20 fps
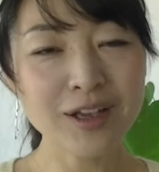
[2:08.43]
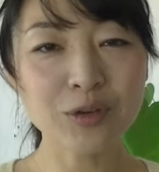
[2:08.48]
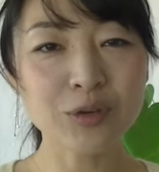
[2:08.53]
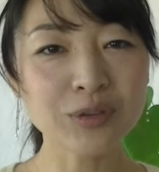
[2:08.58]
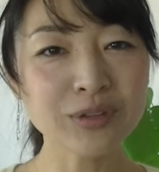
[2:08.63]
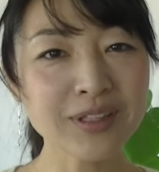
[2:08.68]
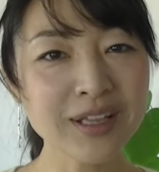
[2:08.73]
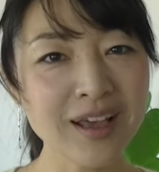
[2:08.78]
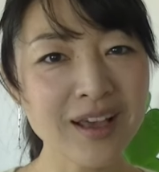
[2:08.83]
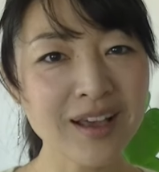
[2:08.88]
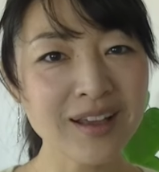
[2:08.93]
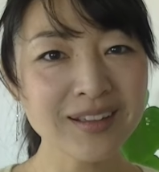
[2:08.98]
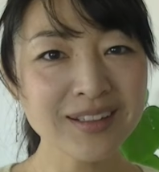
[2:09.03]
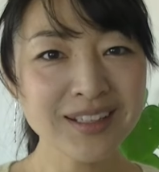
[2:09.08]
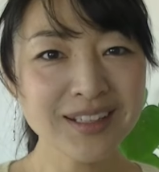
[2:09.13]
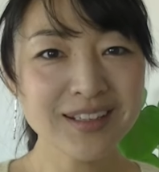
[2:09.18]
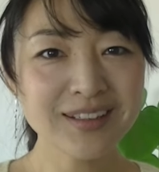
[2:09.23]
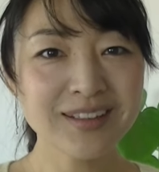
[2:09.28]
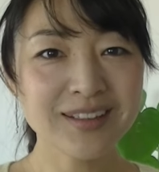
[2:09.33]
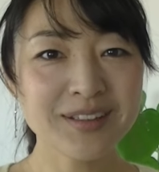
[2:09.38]
こんな
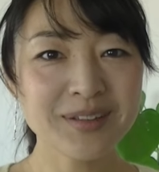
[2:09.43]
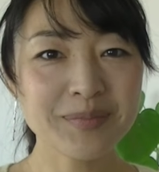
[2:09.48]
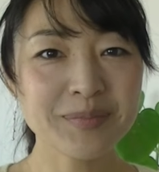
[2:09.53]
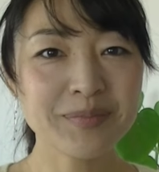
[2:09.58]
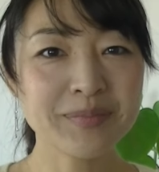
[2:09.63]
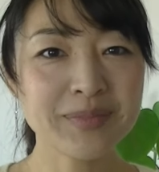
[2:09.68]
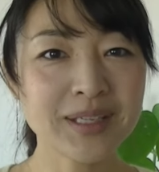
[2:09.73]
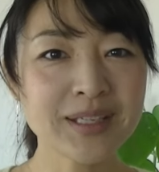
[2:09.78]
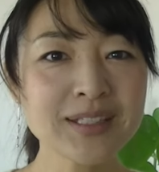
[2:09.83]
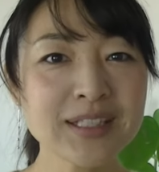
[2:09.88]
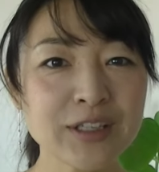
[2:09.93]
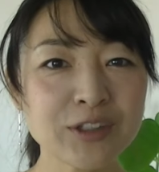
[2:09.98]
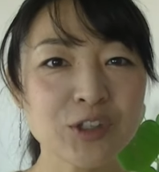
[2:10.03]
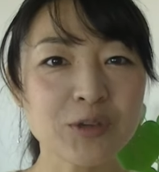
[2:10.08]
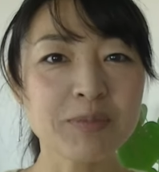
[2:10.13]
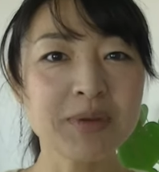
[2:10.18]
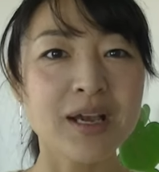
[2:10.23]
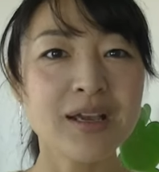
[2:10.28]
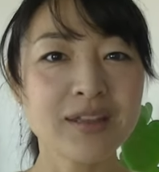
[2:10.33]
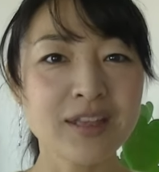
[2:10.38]
皆さん
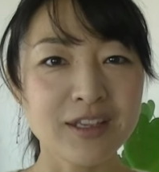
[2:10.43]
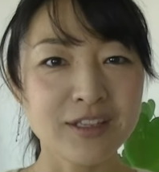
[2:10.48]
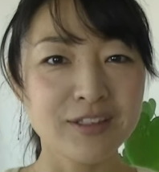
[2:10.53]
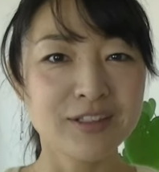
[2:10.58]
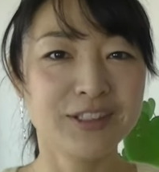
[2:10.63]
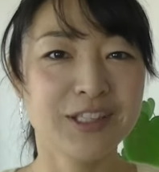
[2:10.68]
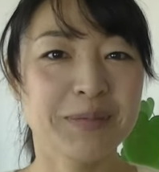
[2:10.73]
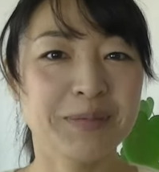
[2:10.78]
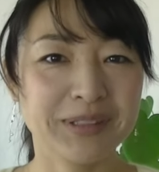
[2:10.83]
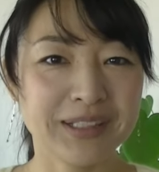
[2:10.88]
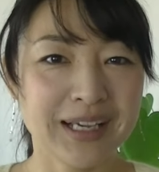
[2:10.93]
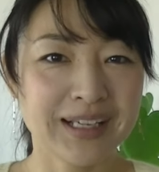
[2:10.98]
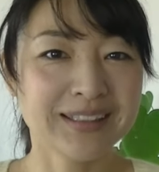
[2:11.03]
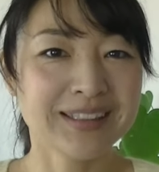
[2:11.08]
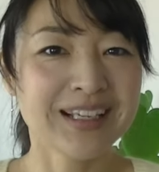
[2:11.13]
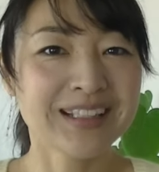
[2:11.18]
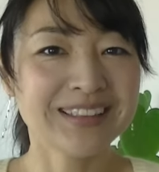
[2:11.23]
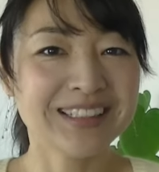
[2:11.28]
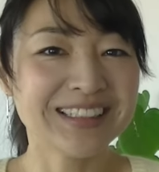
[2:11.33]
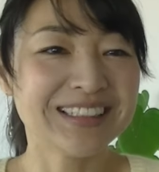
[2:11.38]
の前で言うのもなん
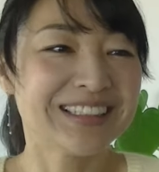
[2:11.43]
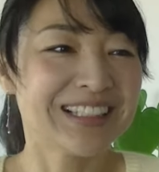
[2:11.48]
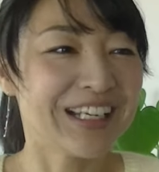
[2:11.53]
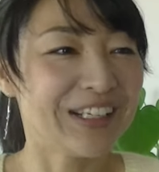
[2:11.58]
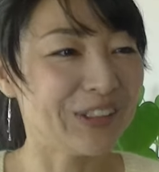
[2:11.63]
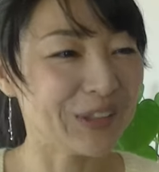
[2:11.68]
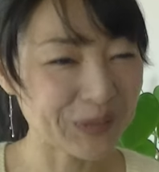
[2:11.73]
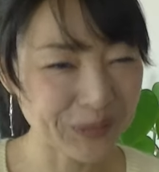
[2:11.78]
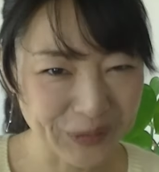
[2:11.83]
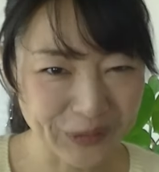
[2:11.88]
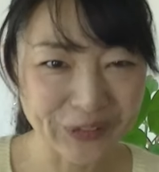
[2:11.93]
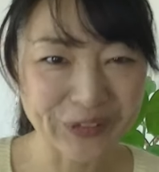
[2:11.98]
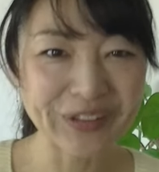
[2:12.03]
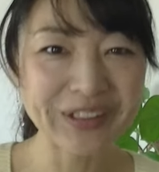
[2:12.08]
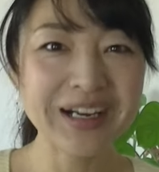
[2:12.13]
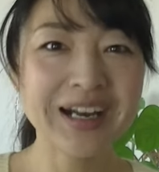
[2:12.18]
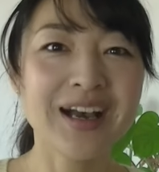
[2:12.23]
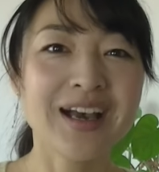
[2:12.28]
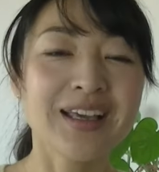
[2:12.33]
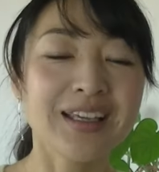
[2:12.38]
なんですけれど
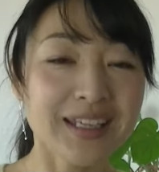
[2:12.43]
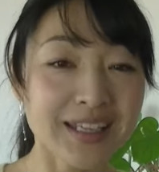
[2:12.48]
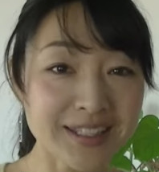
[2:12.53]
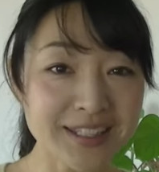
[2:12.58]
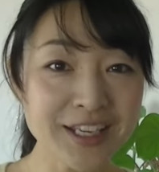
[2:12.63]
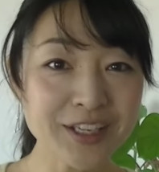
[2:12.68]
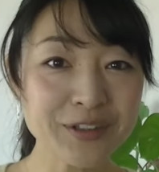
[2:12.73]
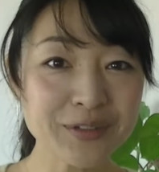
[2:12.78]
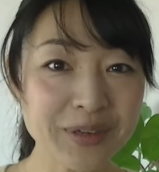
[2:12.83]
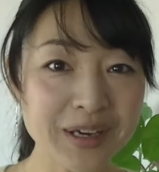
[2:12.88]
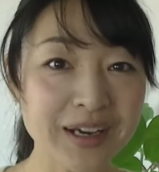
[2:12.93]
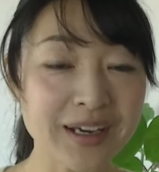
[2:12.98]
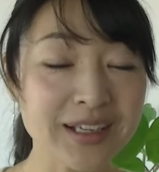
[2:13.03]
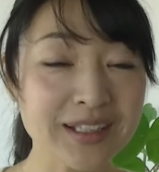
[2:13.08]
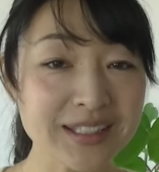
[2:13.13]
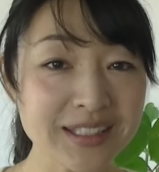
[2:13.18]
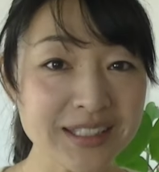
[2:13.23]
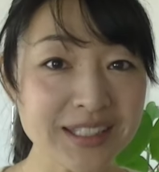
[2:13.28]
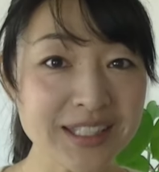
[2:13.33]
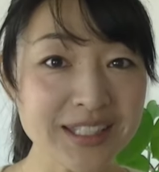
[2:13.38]
も以前は
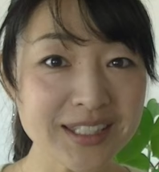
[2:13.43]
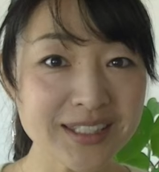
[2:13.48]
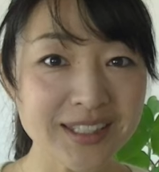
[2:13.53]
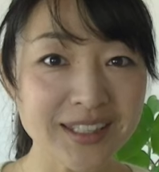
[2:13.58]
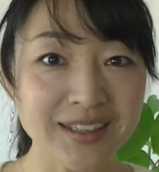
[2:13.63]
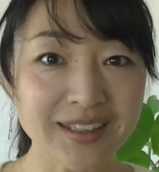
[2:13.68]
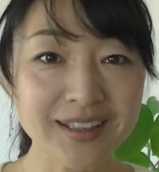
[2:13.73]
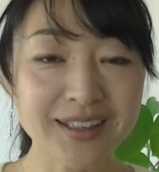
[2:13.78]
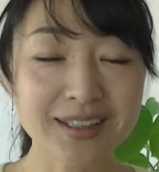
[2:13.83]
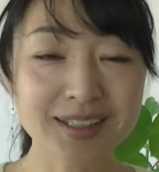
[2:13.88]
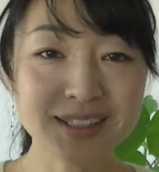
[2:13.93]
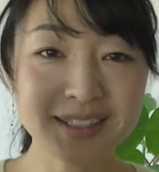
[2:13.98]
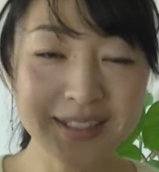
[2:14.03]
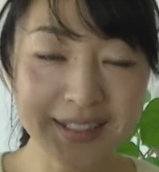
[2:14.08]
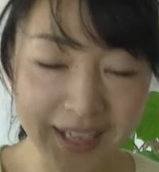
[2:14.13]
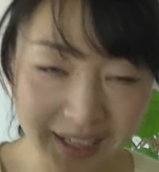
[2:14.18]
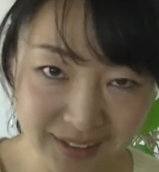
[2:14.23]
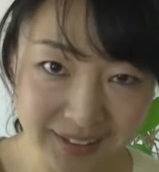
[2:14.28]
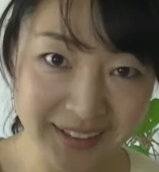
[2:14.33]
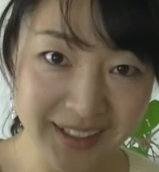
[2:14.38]
1日に
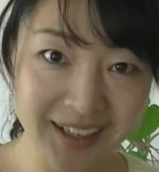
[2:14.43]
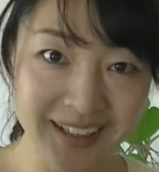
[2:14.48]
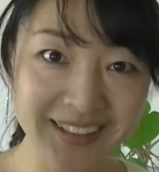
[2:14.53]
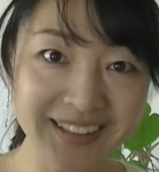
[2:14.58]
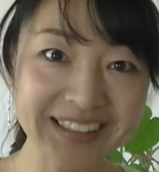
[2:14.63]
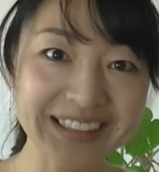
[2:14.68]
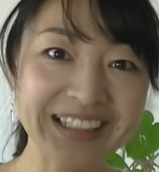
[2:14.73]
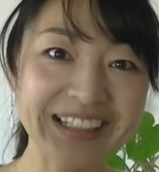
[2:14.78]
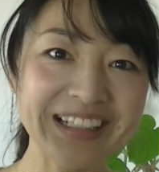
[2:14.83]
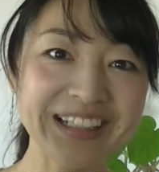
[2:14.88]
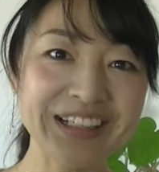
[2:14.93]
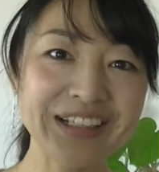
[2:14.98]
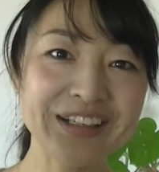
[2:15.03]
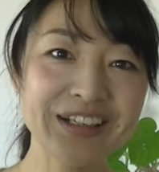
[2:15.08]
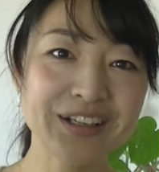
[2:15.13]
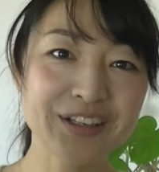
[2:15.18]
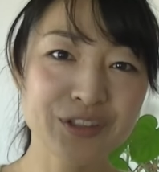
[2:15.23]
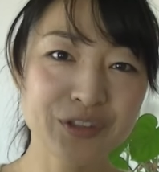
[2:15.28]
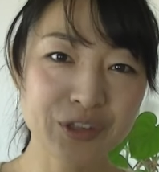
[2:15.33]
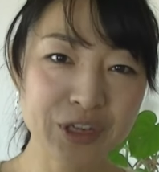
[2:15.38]
3回
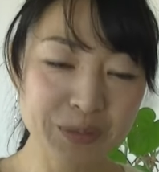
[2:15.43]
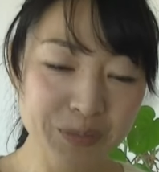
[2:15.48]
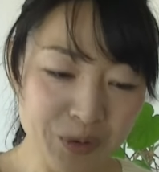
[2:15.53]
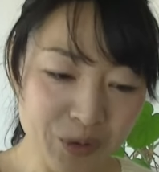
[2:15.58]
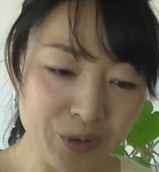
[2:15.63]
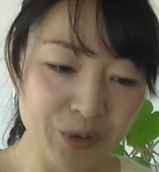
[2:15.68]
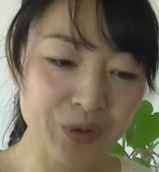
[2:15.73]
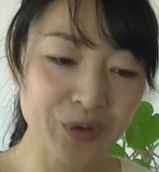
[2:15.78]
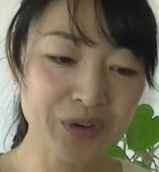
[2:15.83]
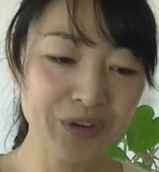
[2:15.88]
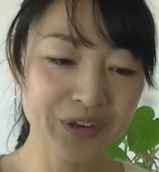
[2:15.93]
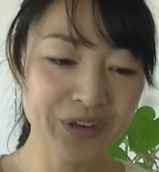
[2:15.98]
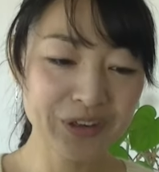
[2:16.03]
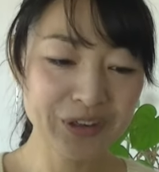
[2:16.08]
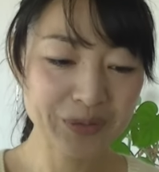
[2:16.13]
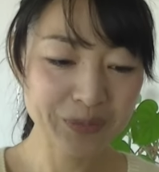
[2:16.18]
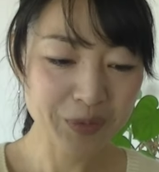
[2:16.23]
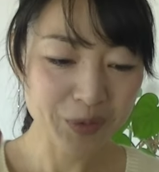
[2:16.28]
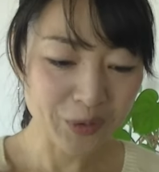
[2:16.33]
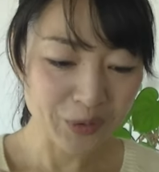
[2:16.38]
それも
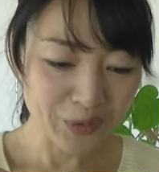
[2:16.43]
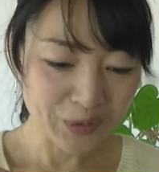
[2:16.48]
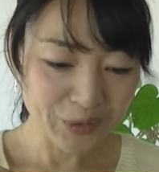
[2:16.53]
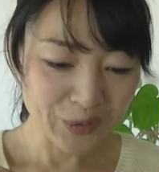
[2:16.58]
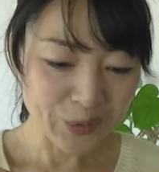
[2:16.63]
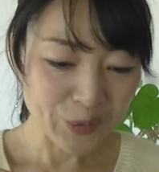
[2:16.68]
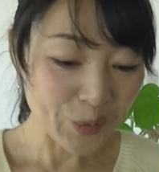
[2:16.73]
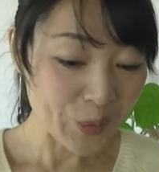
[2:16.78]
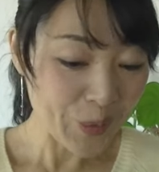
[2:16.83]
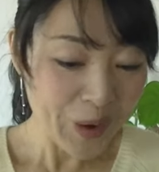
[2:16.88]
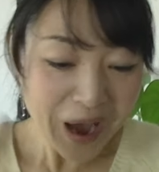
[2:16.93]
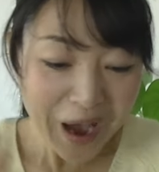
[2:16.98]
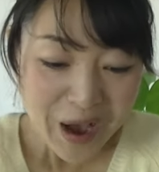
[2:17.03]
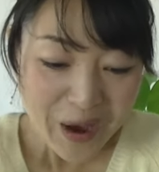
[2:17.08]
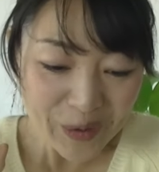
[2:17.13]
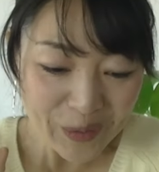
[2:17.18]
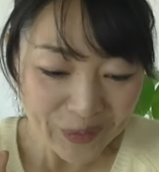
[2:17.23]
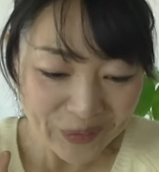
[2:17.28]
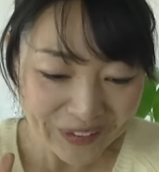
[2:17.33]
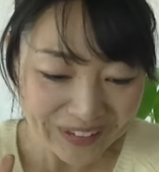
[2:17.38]
もう「ワ
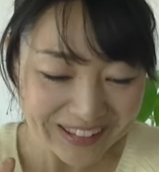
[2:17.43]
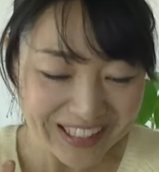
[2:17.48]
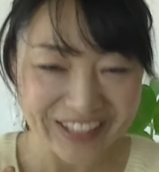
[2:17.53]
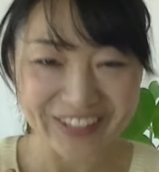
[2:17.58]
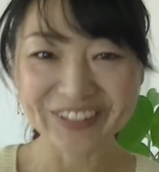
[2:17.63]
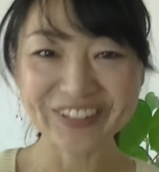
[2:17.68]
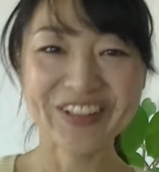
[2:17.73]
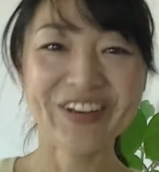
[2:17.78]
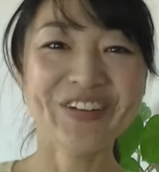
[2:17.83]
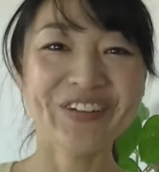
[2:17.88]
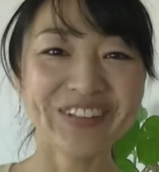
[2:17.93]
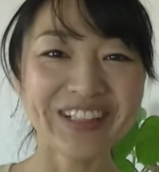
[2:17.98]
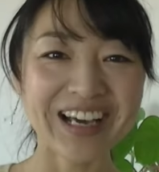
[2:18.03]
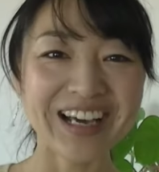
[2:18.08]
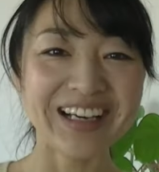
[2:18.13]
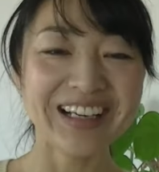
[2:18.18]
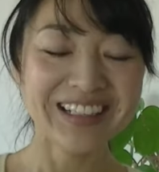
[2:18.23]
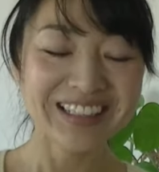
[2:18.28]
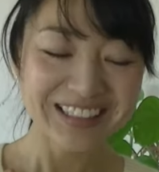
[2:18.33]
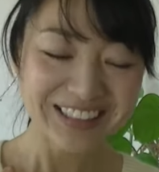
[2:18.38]
オ!」っていうよう
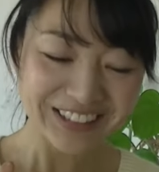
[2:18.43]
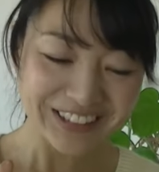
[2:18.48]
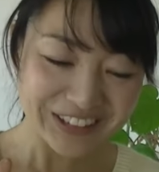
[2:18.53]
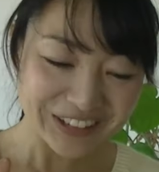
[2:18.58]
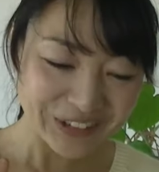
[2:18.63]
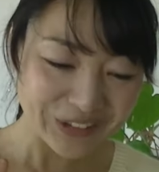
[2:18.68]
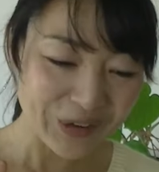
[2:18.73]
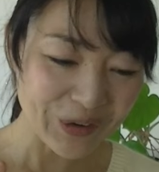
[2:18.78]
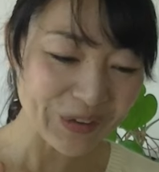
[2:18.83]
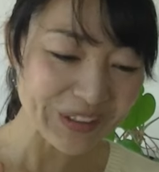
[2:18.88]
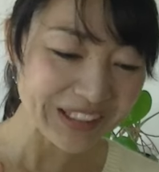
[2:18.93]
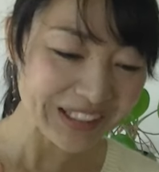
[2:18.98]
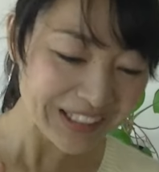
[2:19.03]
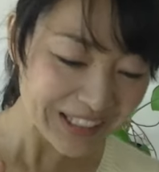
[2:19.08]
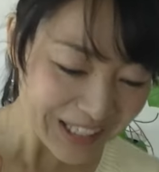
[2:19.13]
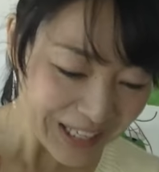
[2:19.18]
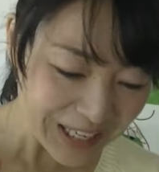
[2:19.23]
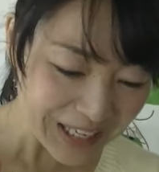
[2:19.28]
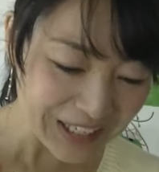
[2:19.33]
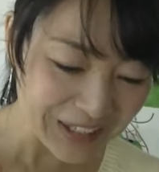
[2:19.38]
なすごい
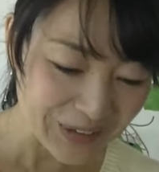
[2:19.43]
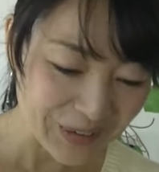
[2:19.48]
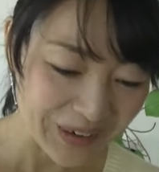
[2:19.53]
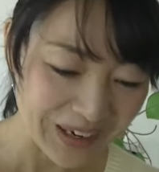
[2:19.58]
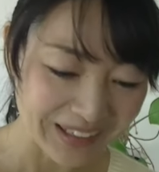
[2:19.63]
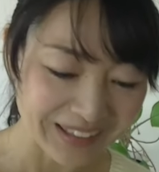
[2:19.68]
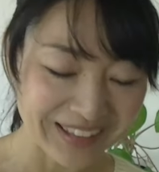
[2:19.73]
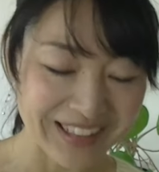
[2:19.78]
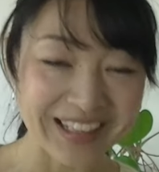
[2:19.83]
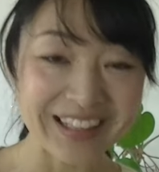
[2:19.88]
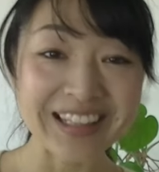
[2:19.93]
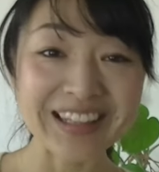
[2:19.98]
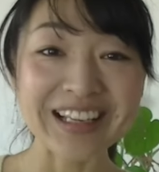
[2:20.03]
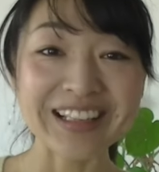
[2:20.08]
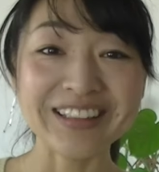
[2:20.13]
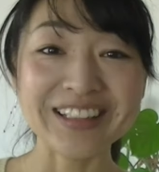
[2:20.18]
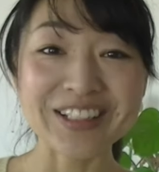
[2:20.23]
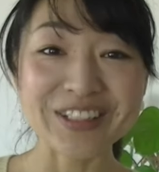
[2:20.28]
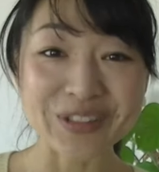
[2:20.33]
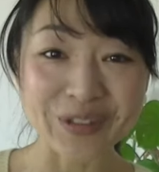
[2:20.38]
いいのが出て
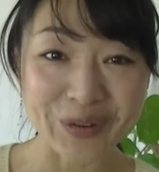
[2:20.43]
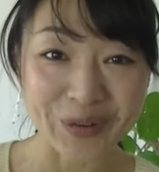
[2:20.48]
たんです